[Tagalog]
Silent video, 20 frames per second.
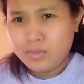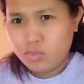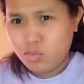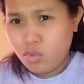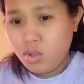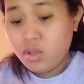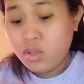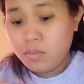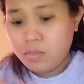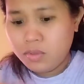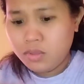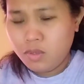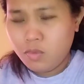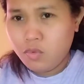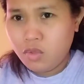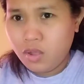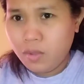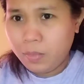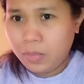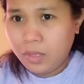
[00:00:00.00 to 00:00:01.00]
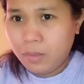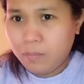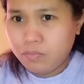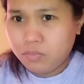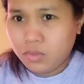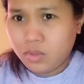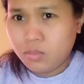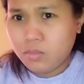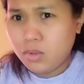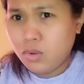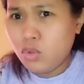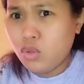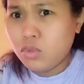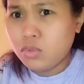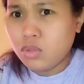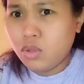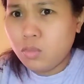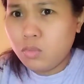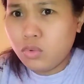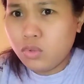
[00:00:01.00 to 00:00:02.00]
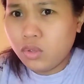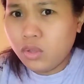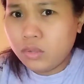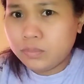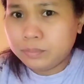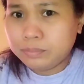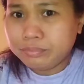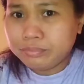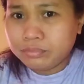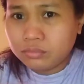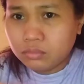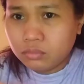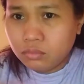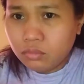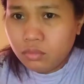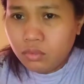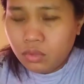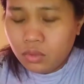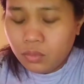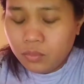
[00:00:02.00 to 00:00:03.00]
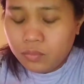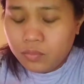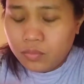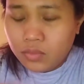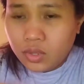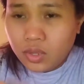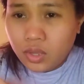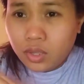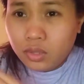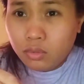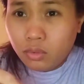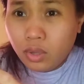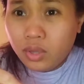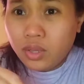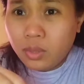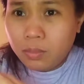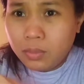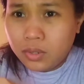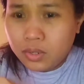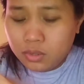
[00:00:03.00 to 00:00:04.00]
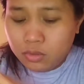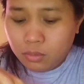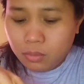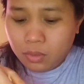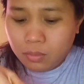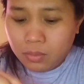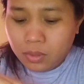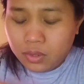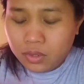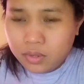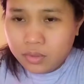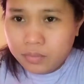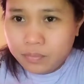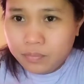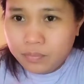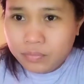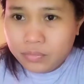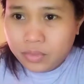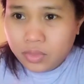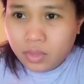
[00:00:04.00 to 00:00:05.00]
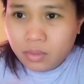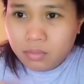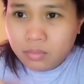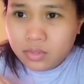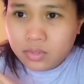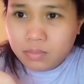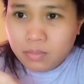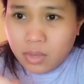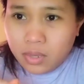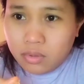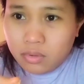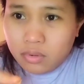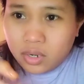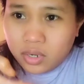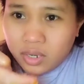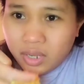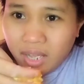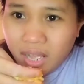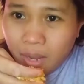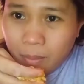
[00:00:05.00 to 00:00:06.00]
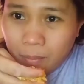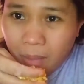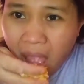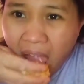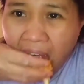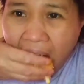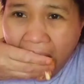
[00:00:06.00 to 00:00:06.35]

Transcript: Tungali pa niyo ba? Maluin ta mo. Ha, tungali pa ninyo mga bay. Mas mayo ng daghan ba?